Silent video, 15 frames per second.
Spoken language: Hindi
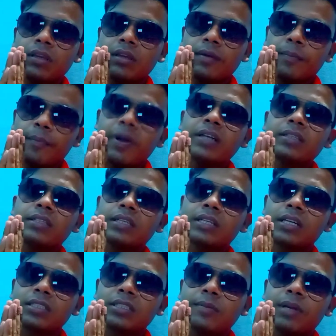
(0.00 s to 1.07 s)
पाँच हज़ार
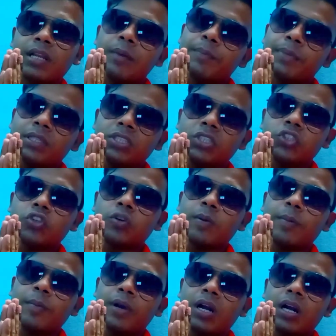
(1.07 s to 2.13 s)
का सामान आप पच्चीस सौ में
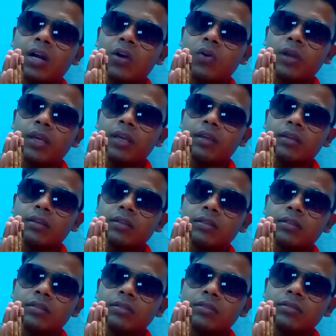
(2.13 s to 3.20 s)
मंगाओगे
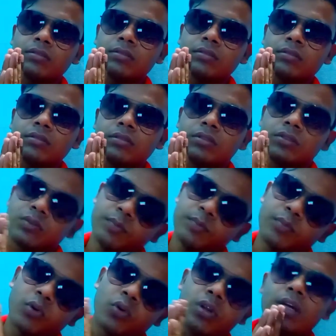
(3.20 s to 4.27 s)

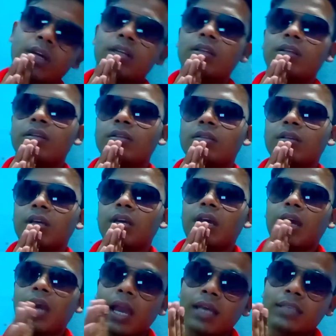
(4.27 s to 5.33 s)
प्रोडक्ट
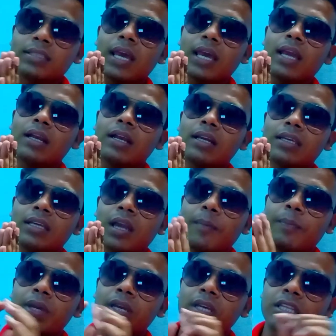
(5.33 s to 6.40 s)
ऐसा आएगा कि
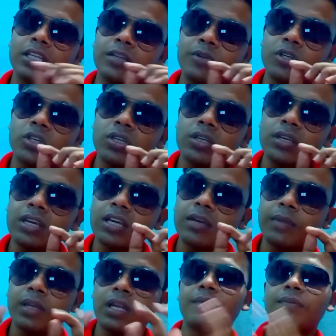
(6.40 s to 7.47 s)
आप एक दिन भी एक
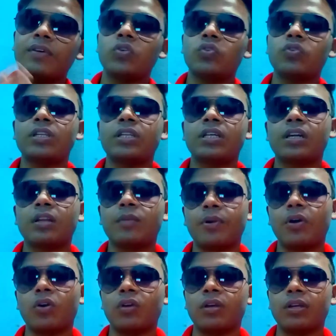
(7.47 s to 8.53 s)
मिनट भी यूज नहीं कर
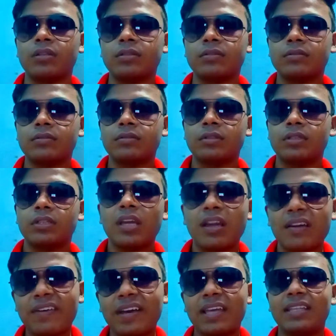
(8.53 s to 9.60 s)
पाओगे क्या
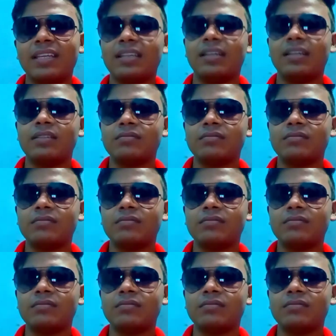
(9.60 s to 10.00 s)
फ़ायदा है यार